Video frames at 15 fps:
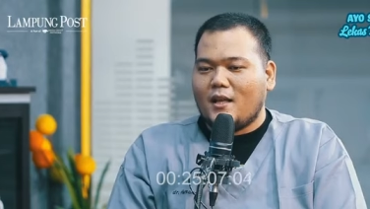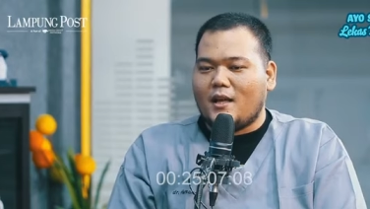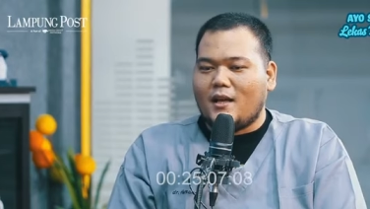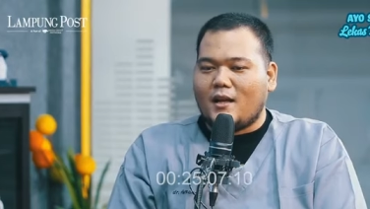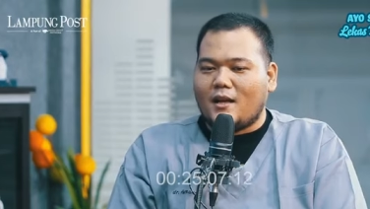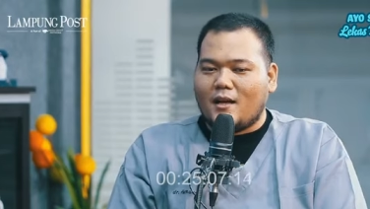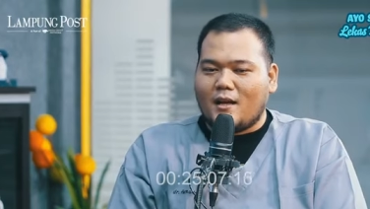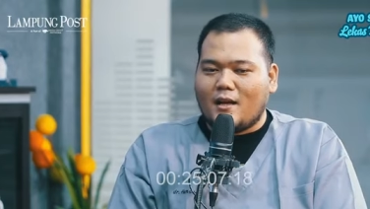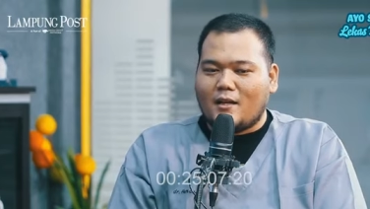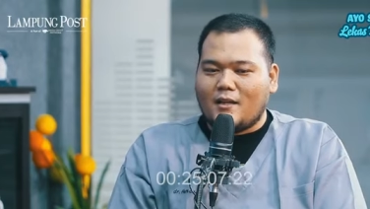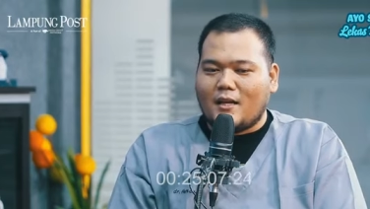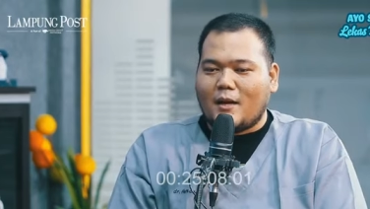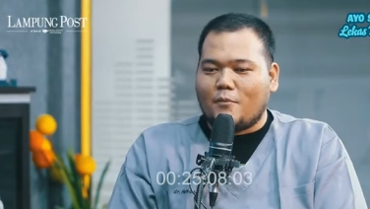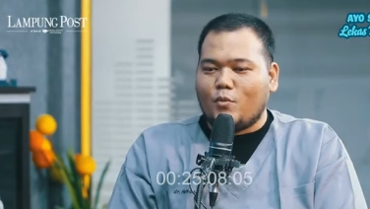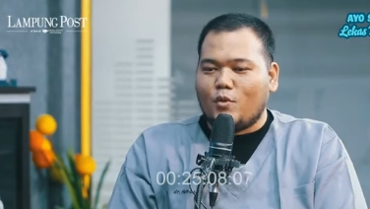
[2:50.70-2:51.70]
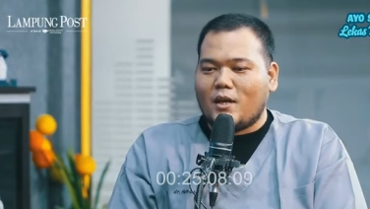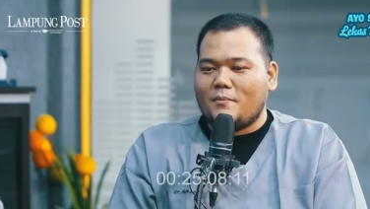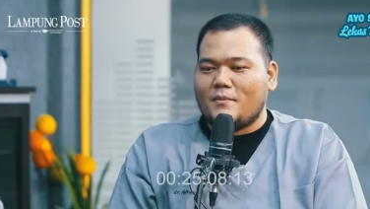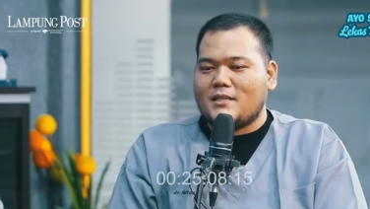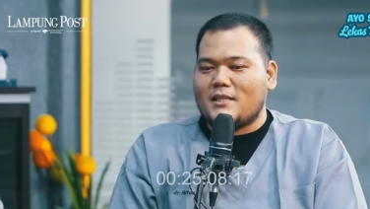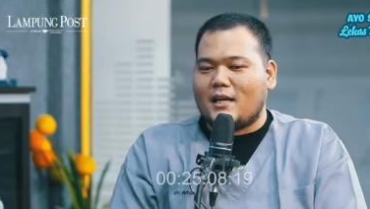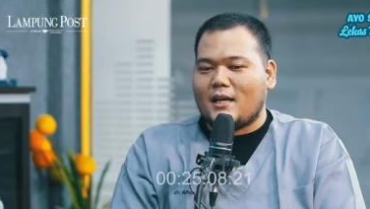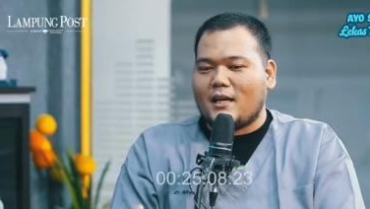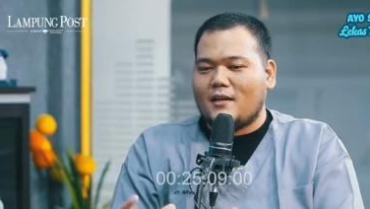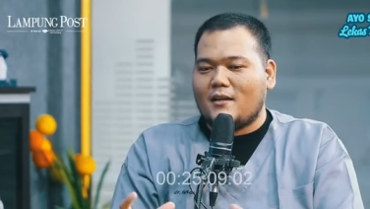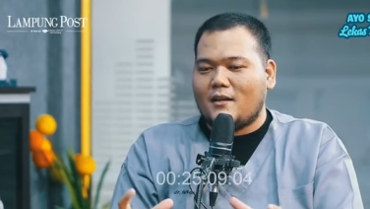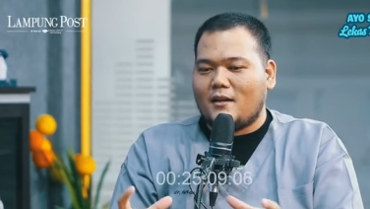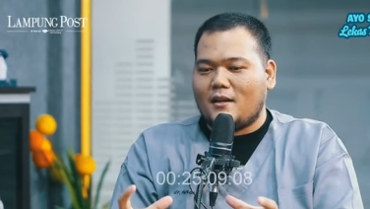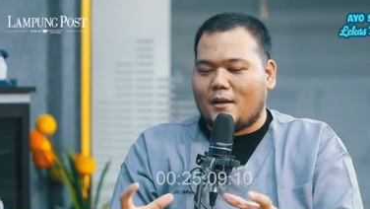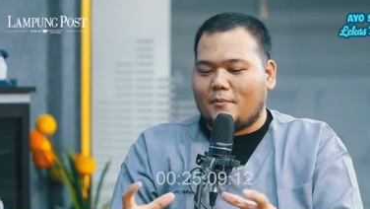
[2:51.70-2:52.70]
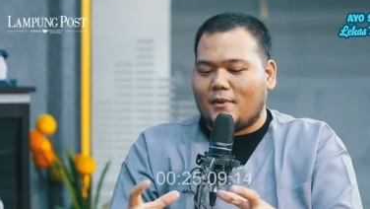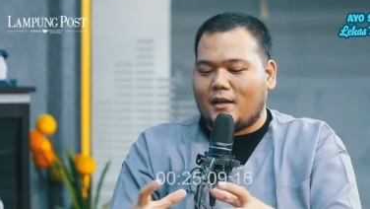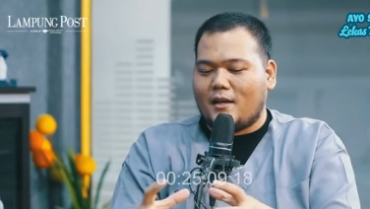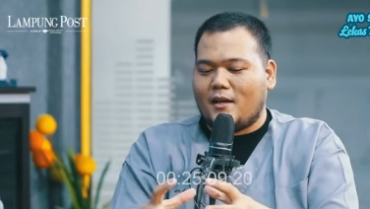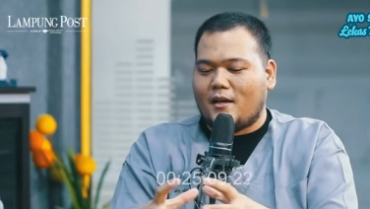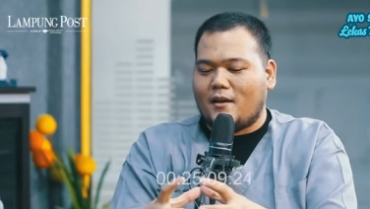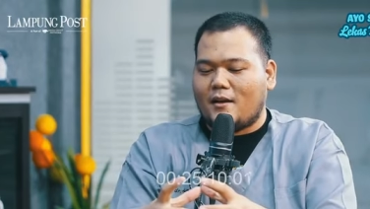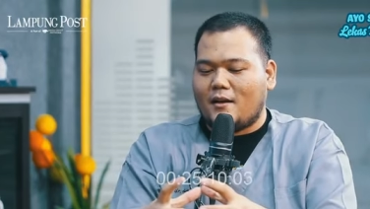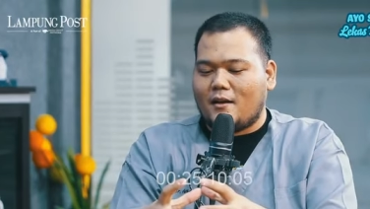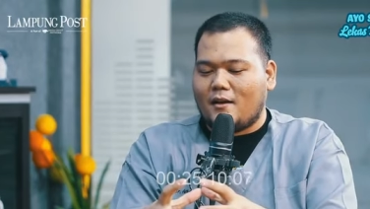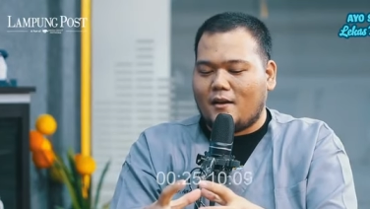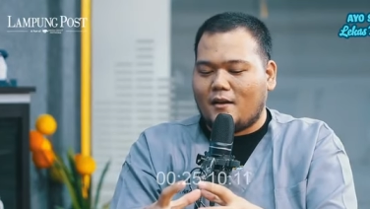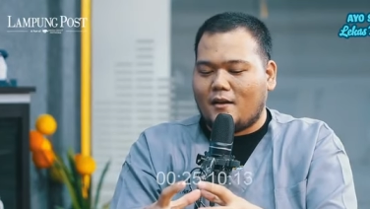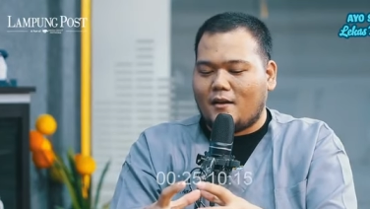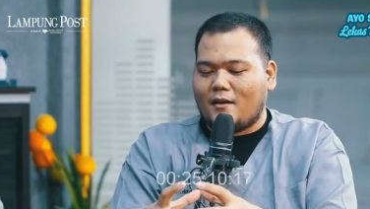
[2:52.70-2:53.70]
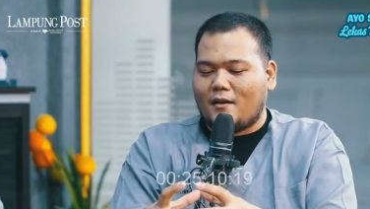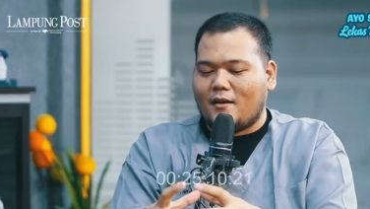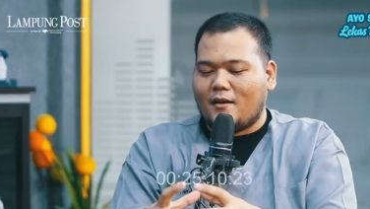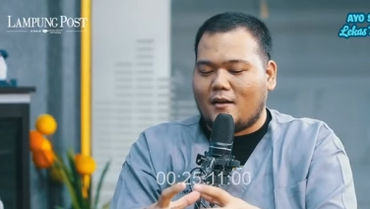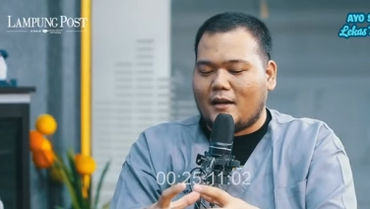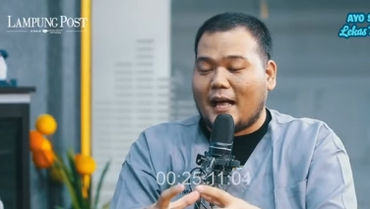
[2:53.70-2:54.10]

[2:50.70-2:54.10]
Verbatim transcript: eh, nggak uh, mungkin misalkan apa uh,